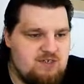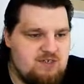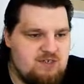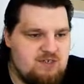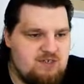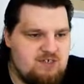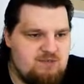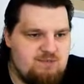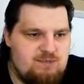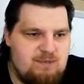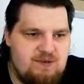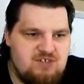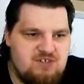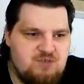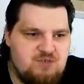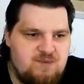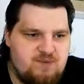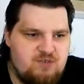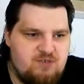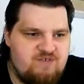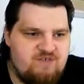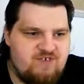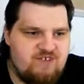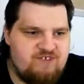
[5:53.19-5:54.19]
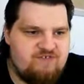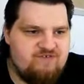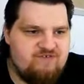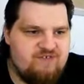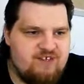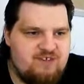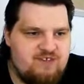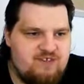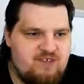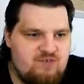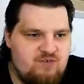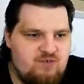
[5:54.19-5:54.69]
Ich bin mal gespannt, auf welchem
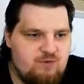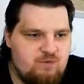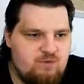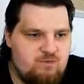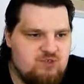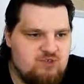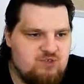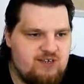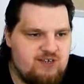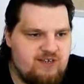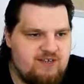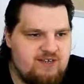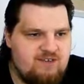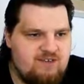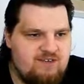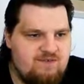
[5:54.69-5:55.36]
Wert das hier umsteigt.